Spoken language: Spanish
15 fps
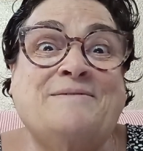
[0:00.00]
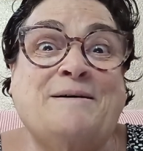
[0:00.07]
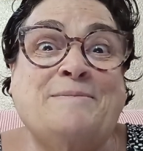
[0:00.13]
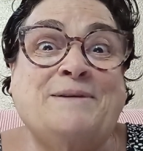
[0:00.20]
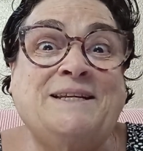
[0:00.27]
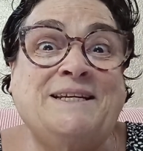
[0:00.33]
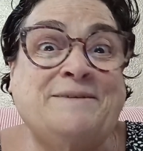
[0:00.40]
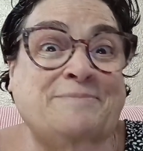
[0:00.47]

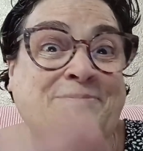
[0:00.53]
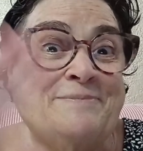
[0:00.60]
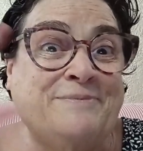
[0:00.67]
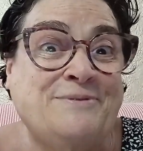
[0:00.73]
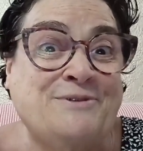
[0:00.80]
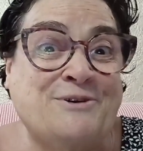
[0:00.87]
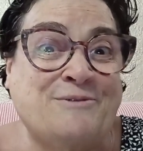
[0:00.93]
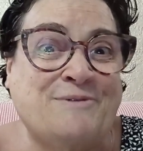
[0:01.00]
Family,
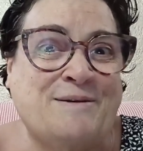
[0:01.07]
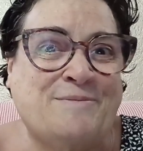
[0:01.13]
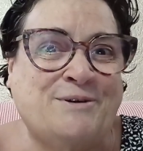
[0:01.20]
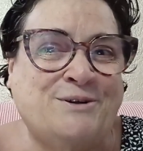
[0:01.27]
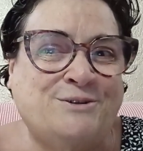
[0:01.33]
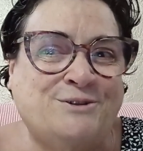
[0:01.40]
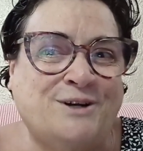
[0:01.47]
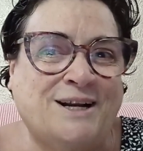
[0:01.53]
nos vemos
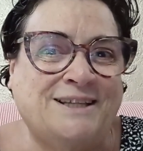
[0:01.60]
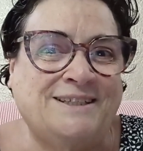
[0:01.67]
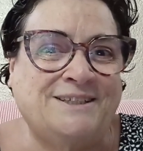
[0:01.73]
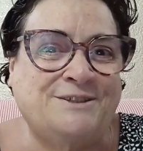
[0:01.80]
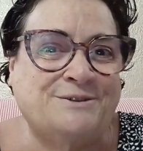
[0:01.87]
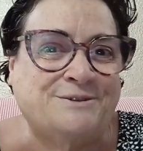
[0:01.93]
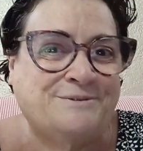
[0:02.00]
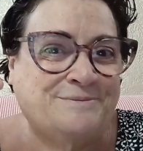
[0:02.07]
en otro
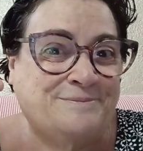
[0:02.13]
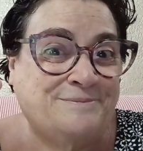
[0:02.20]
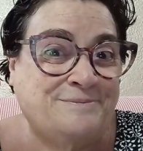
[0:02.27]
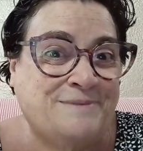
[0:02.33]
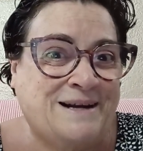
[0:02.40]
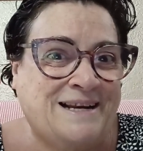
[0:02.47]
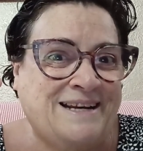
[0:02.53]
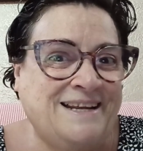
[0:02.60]
ratito,
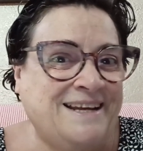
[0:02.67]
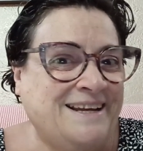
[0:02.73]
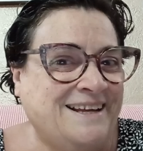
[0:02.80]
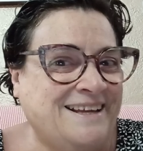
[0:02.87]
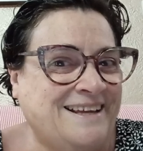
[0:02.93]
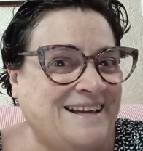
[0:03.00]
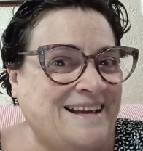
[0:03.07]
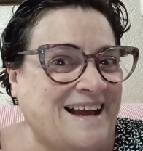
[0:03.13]
¿vale?
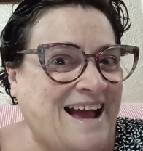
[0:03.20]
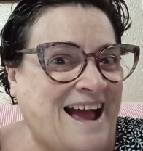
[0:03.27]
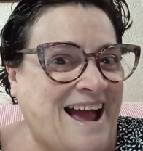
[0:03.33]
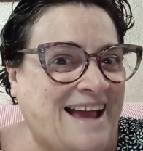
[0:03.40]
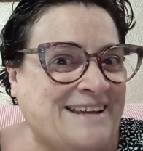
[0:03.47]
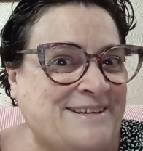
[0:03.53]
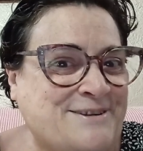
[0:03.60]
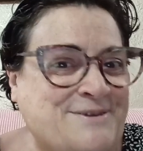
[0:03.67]

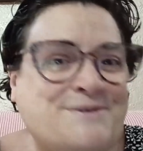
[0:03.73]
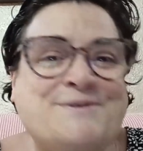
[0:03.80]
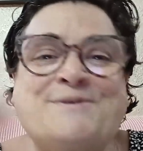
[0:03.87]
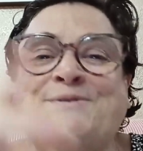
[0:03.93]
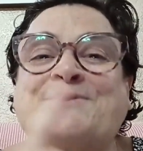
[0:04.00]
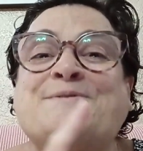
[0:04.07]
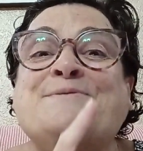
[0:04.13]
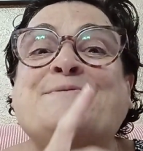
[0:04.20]

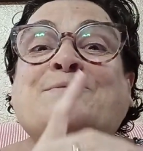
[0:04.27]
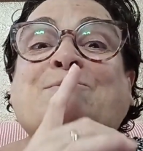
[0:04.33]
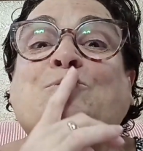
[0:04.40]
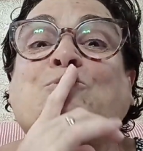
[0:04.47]
Adiós.